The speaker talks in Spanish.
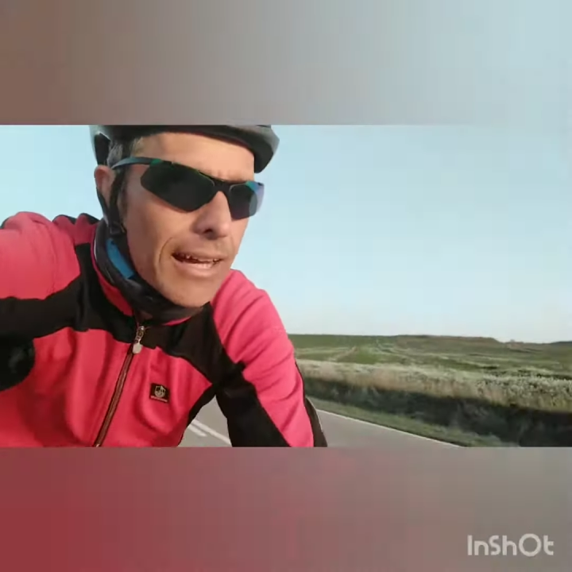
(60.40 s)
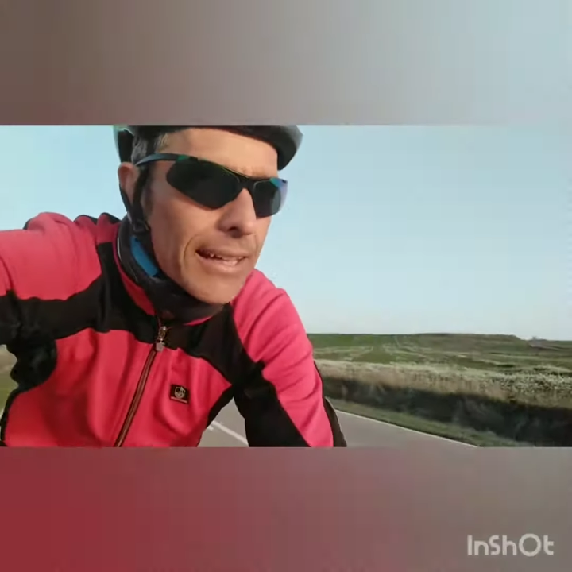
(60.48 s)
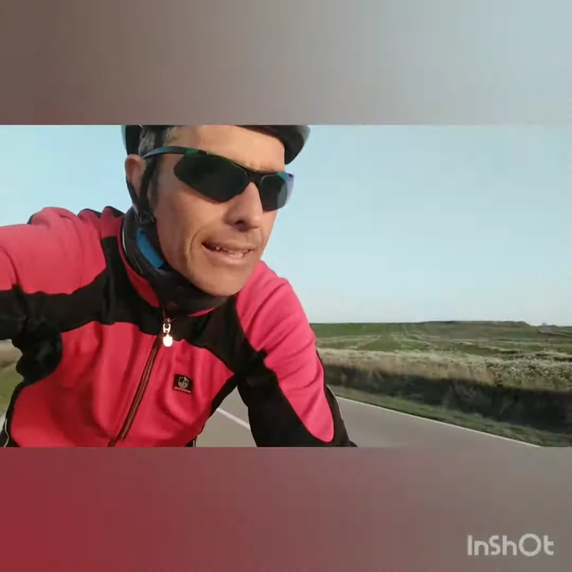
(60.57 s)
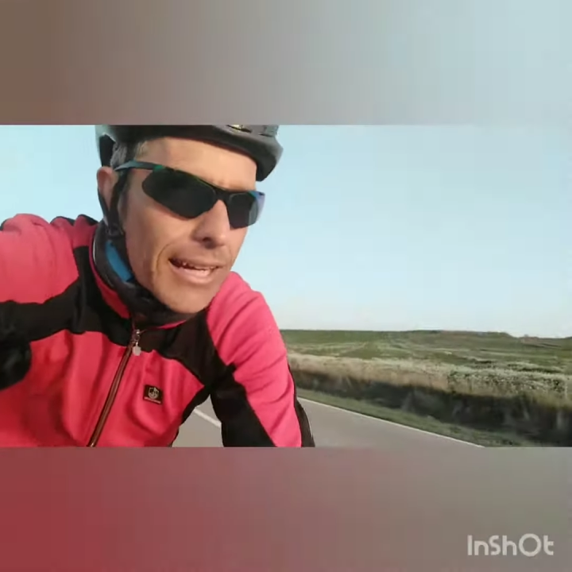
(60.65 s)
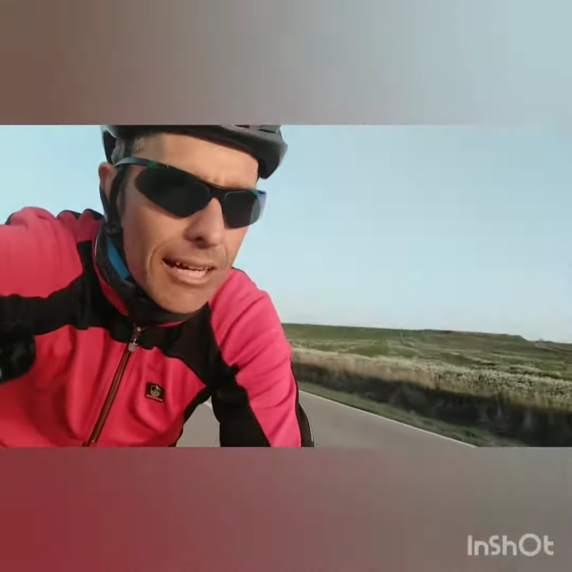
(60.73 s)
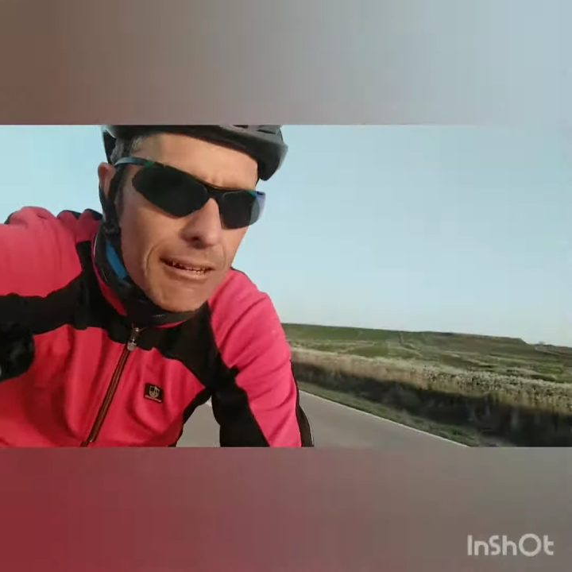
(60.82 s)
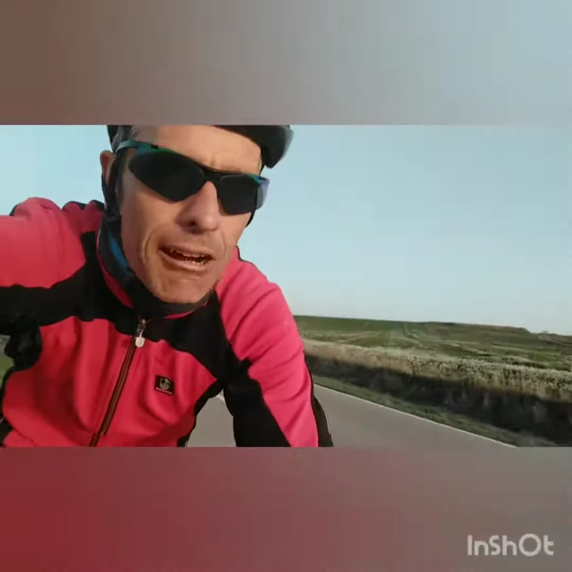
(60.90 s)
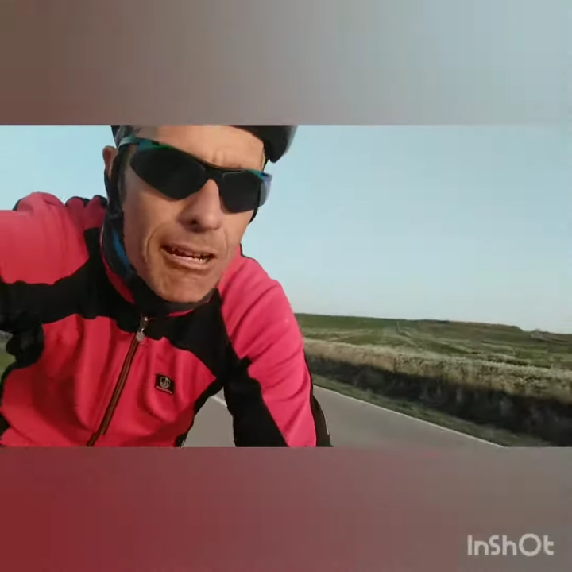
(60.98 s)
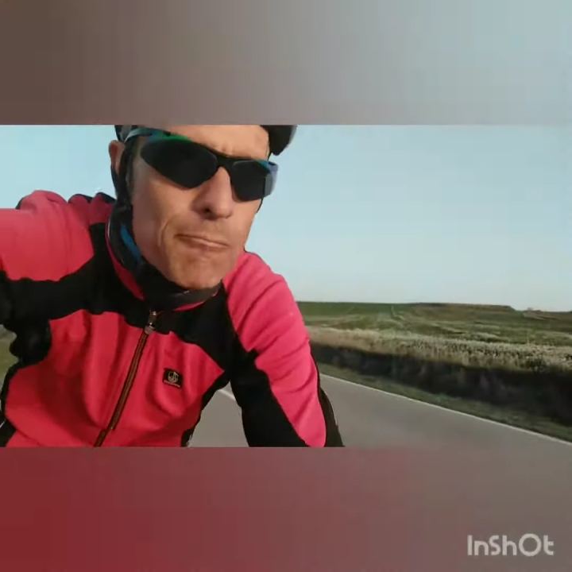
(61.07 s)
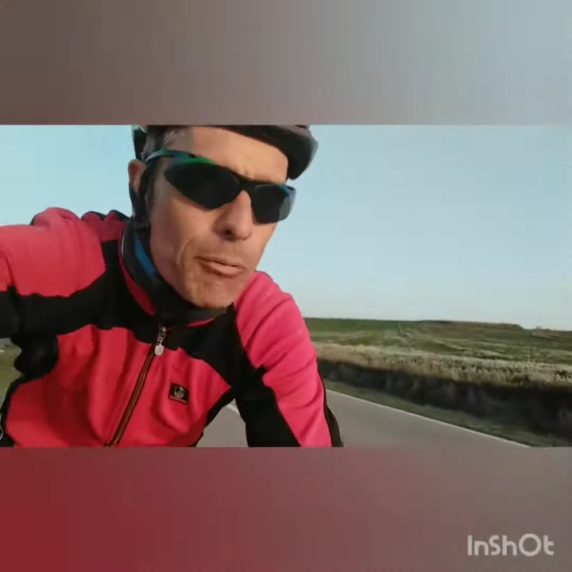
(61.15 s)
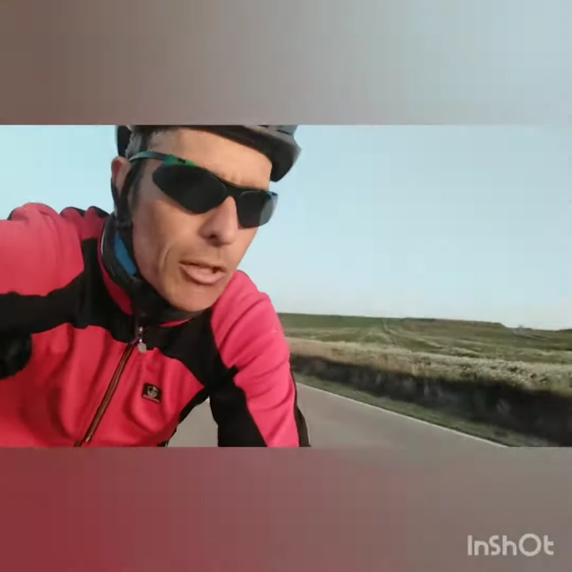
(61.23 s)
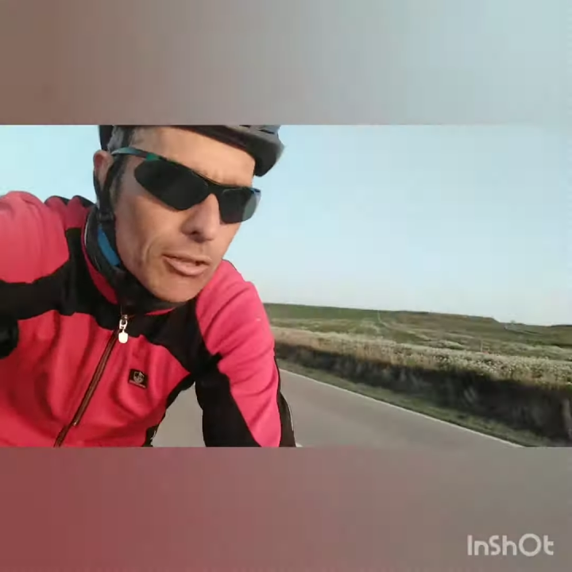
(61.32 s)
Hay que grabar
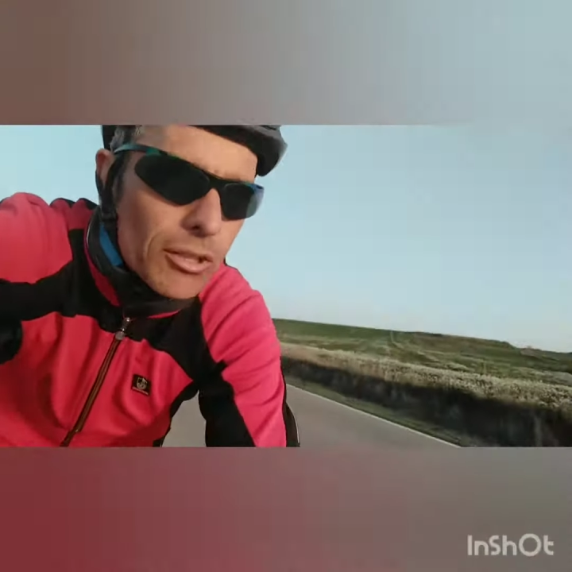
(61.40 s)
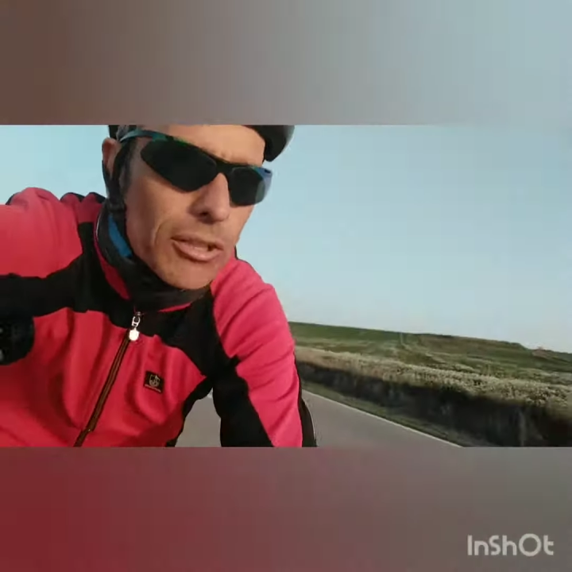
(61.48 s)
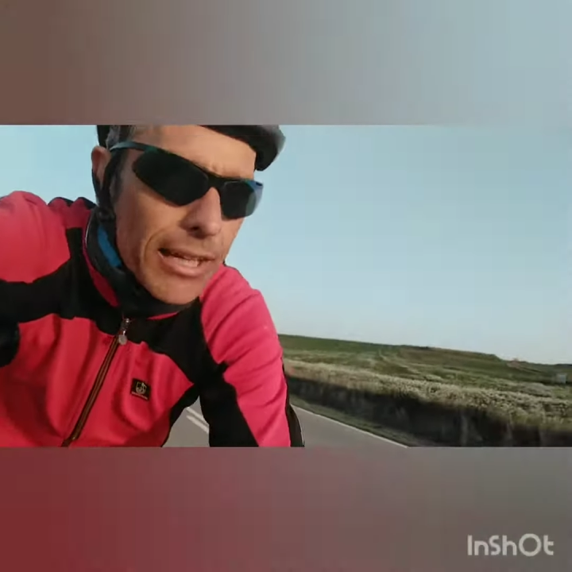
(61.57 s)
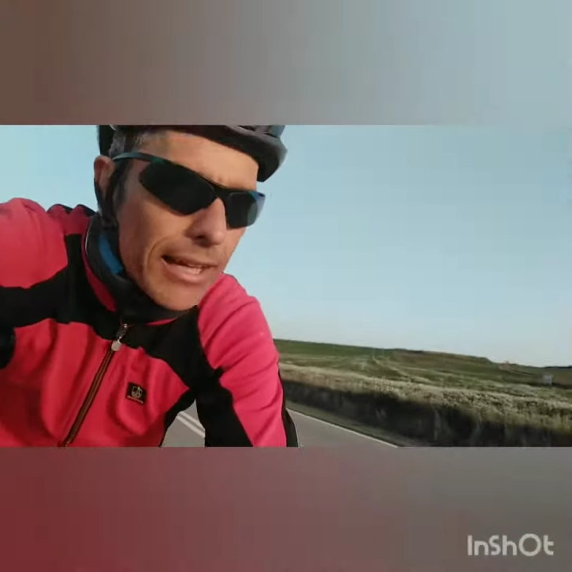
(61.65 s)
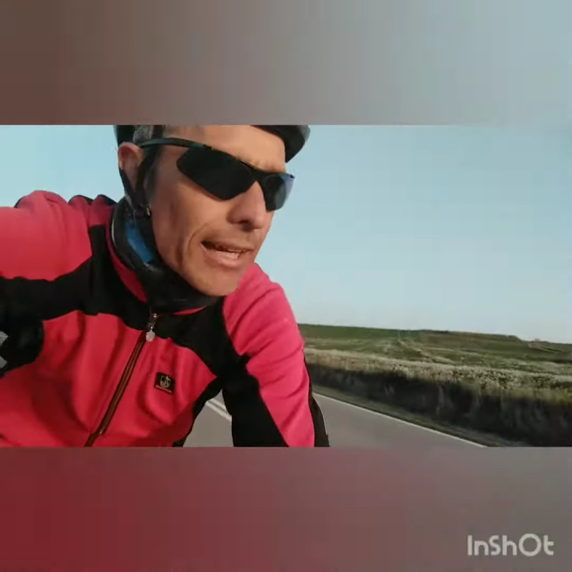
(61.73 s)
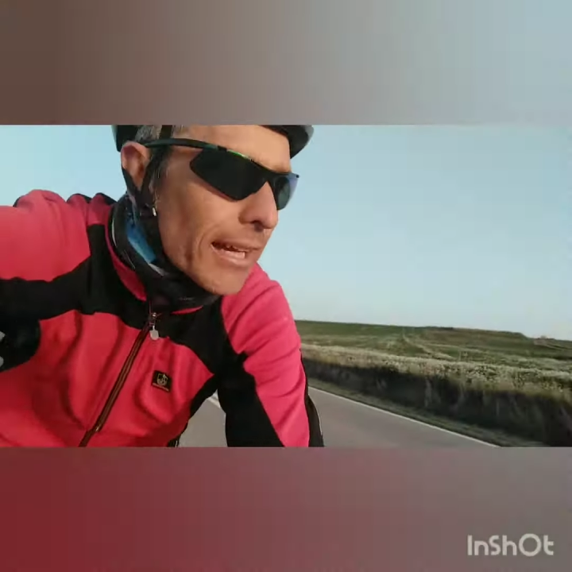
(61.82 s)
un poco, hoy,